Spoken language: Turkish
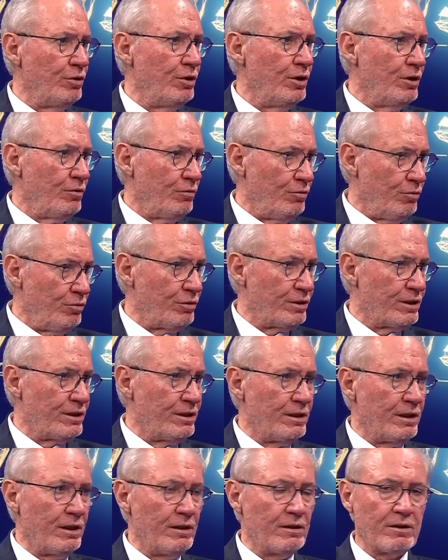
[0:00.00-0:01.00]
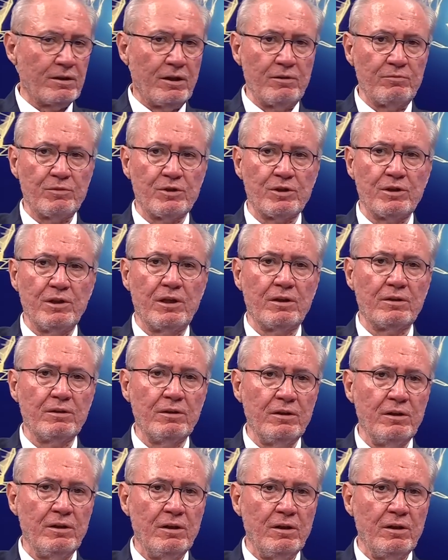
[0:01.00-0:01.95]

Hı hı. Onu kiralık almışlardı.